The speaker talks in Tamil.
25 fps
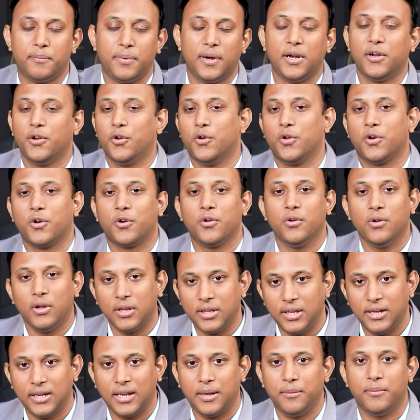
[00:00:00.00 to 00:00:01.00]
பங்கும்
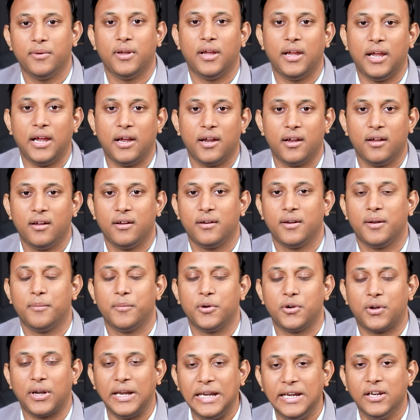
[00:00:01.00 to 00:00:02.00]
இருக்கும் அதே டைம்
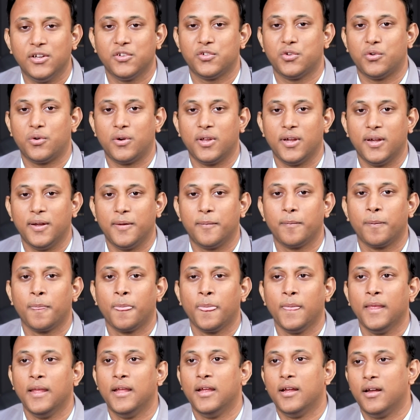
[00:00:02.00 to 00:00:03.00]
நம்ம ட்ரைனர்ஸோட
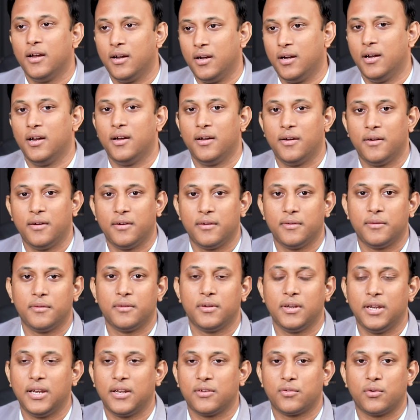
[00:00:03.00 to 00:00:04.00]

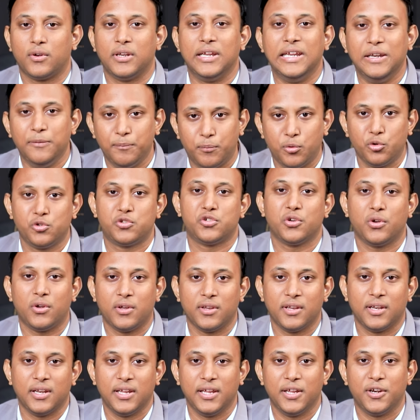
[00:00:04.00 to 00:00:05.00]
என்ன சொல்ல
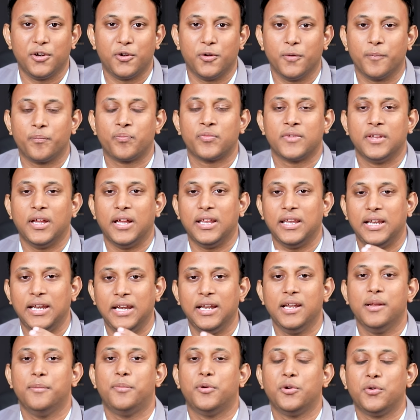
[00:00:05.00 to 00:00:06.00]
இன்புட்ஸும் அதில் இருக்கும்
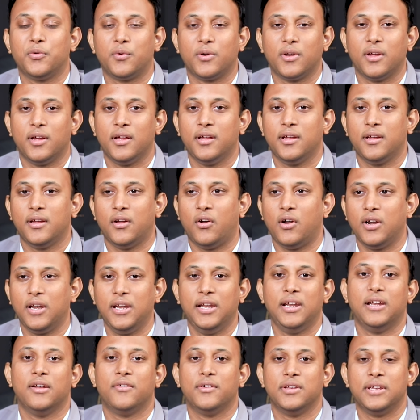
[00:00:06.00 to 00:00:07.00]
அதில் என்ன பண்ணுவோம்னா
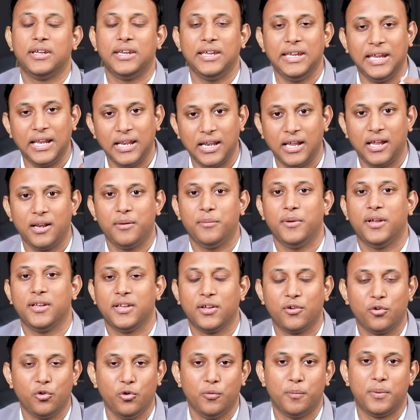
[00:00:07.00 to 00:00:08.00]
ஆன்லைனில் வந்துட்டு எல்லாருமே
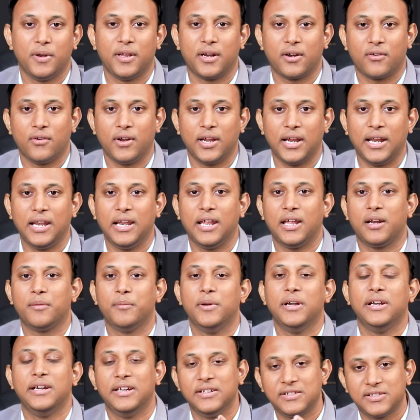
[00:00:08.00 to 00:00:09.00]
அந்த குரூப்பில் இருக்கும்
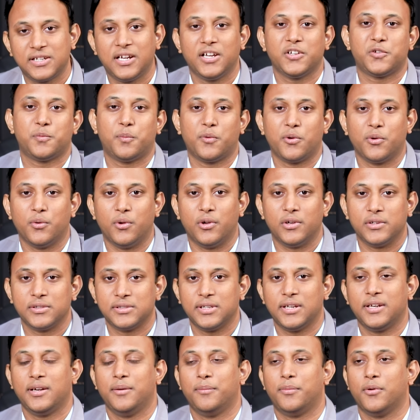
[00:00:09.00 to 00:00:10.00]
எல்லாருமே டிஸ்கஸ் பண்ணுவோம்
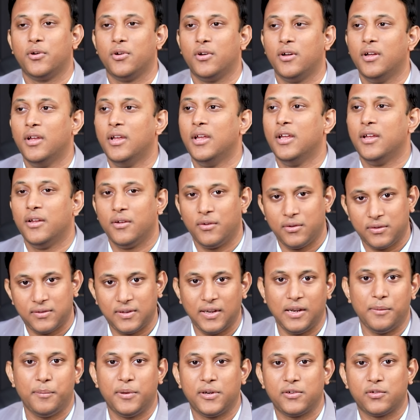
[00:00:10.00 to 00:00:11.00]
சார் இப்போது
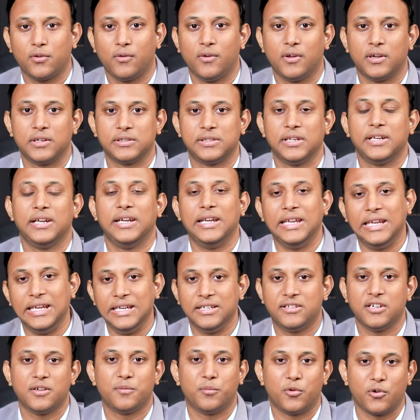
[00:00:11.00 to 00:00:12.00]
சில பேர் சொல்லுவாங்க சார்
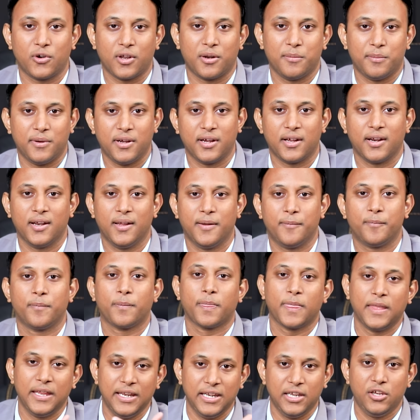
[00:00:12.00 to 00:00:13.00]
இன்னைக்கு ஈச்சர் மோட்டர் பார்க்கலாம்
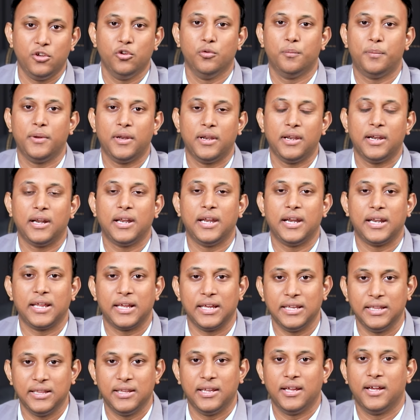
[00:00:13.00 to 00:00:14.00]
இன்னைக்கு யூபிஎல்லாம்
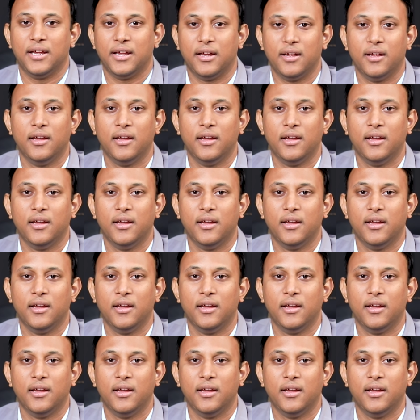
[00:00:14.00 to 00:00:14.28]
எனக்கு இந்த